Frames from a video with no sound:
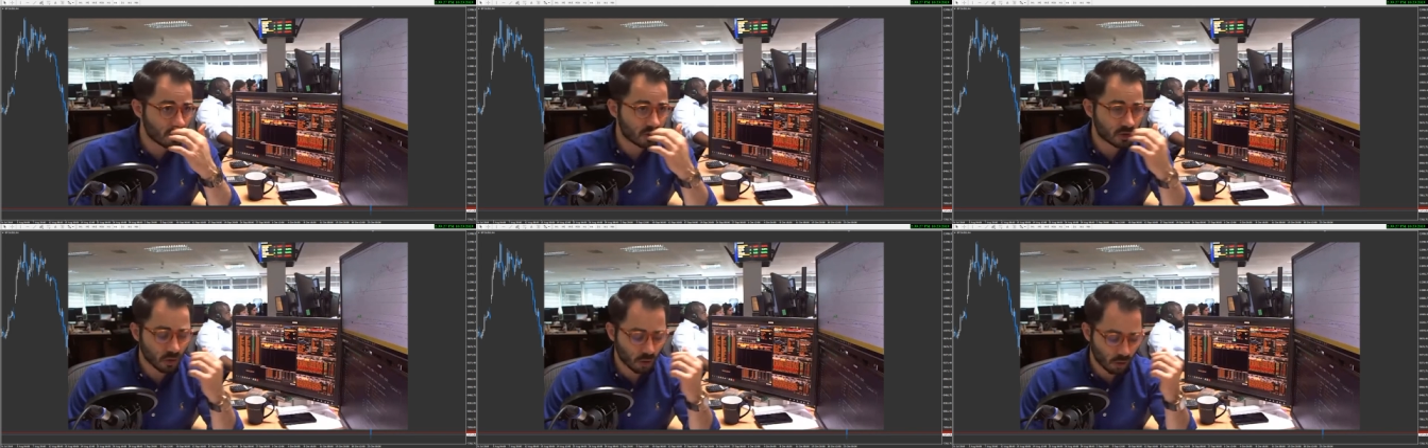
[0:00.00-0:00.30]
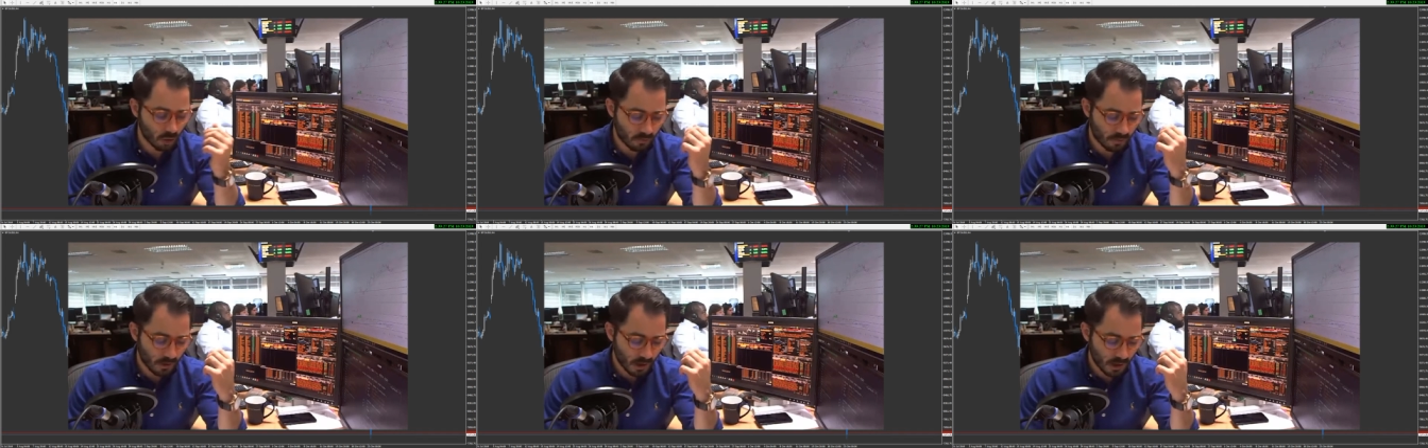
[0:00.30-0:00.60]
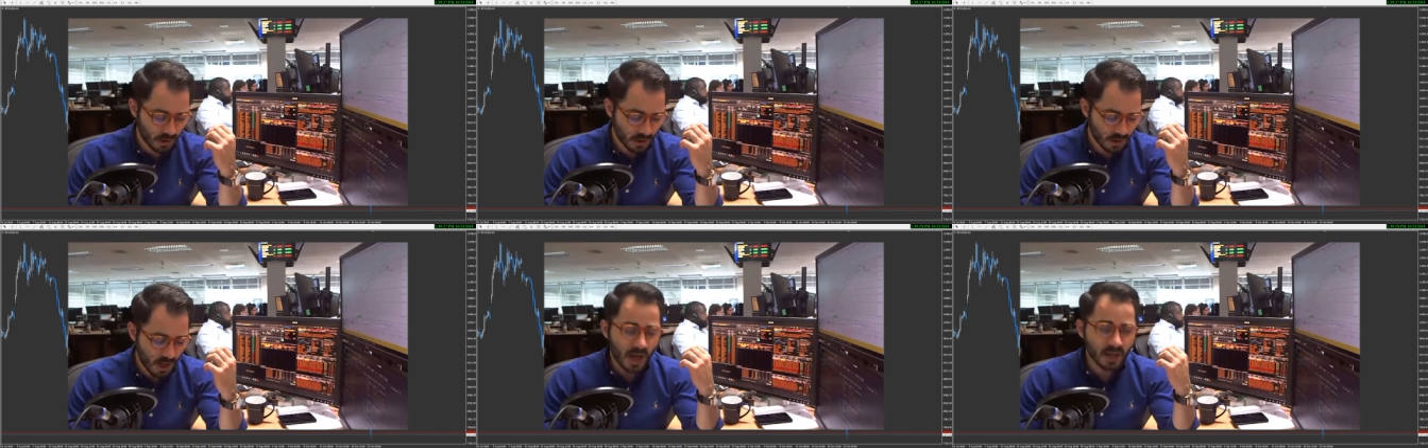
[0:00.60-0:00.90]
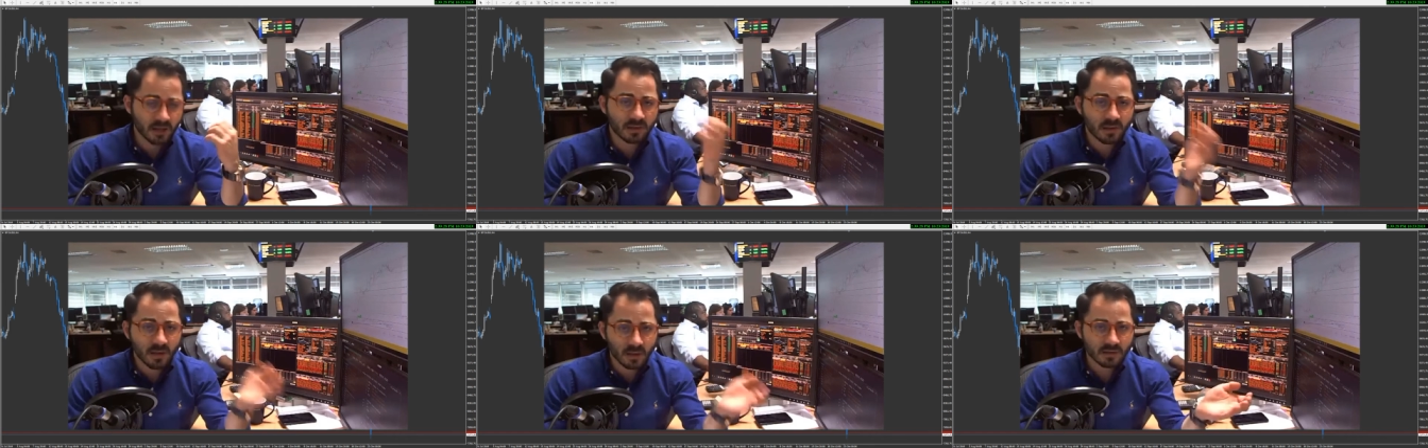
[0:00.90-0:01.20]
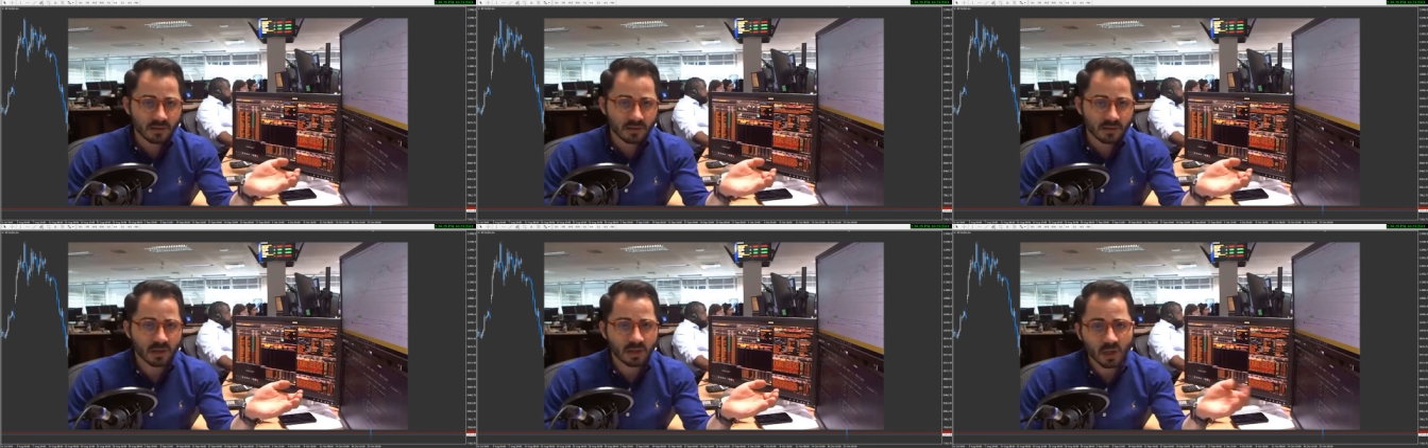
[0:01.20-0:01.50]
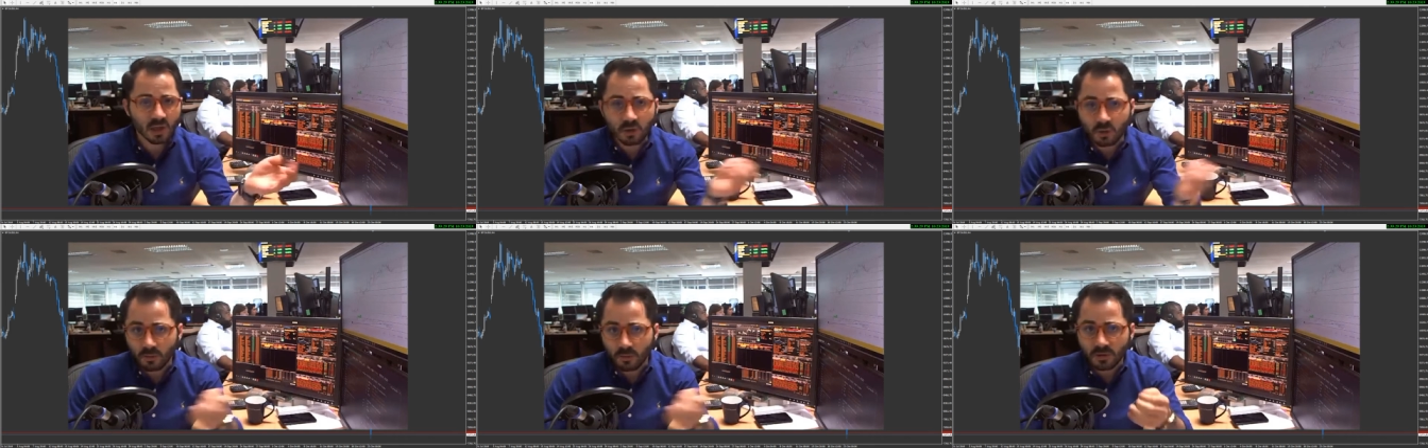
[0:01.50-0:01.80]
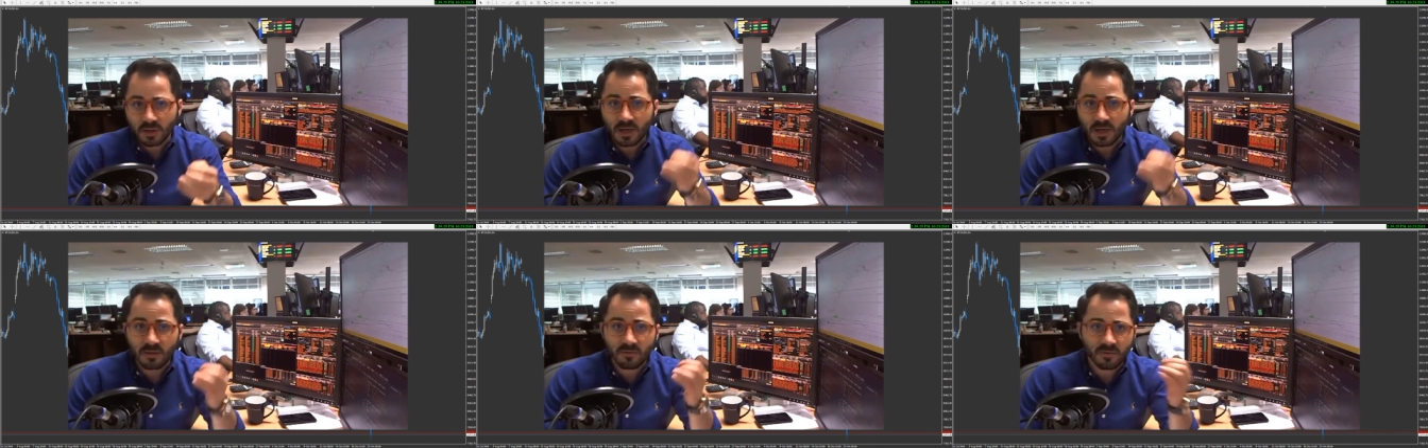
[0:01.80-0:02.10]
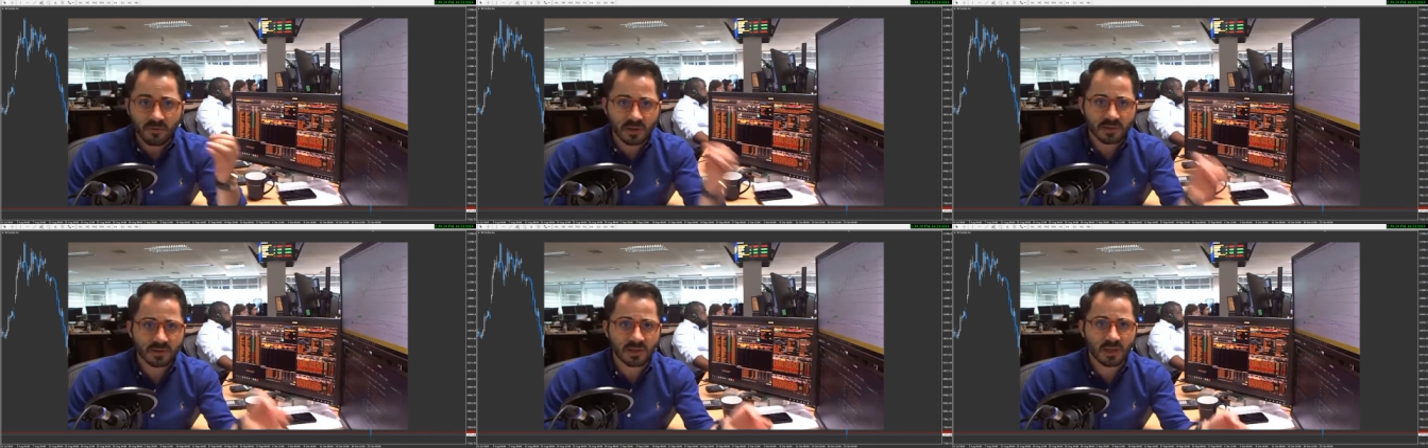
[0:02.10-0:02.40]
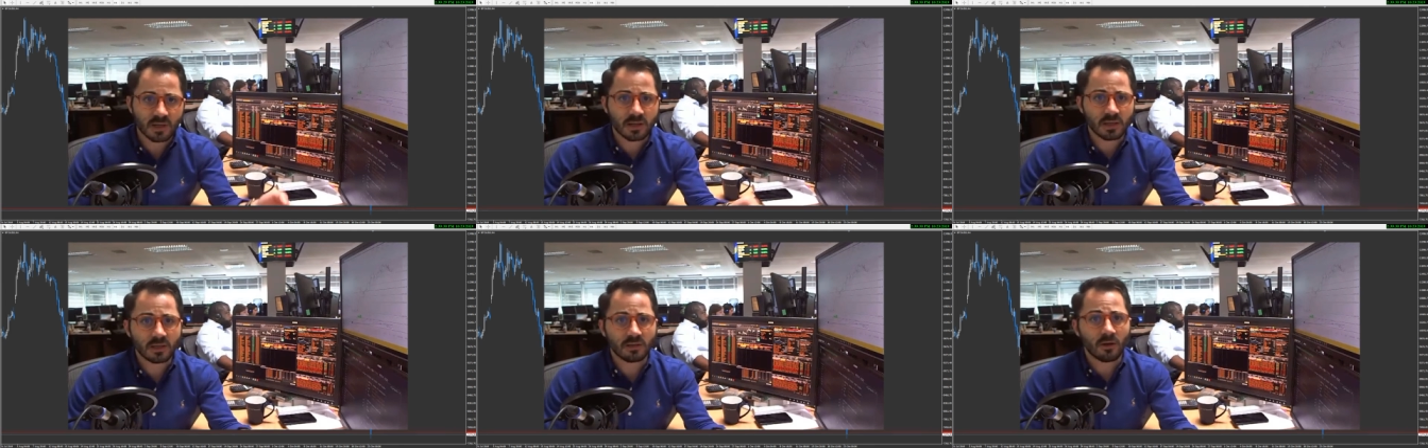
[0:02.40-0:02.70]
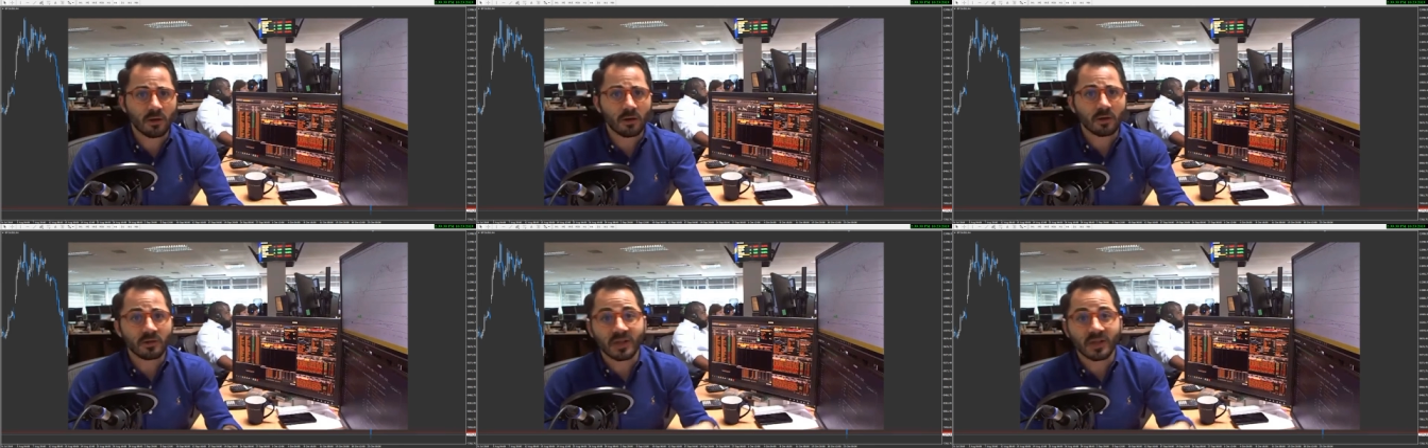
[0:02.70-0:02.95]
Commission européenne a d'ores et déjà demandé les 27 leaders